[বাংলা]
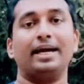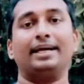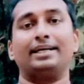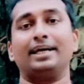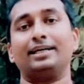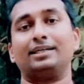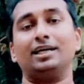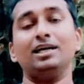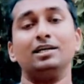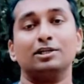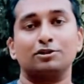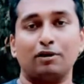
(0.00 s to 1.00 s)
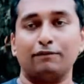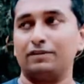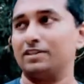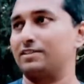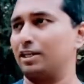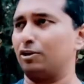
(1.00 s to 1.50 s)
এটা একটা সফট
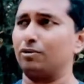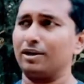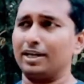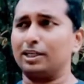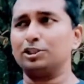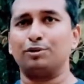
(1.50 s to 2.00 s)
স্কিল কোনো একটা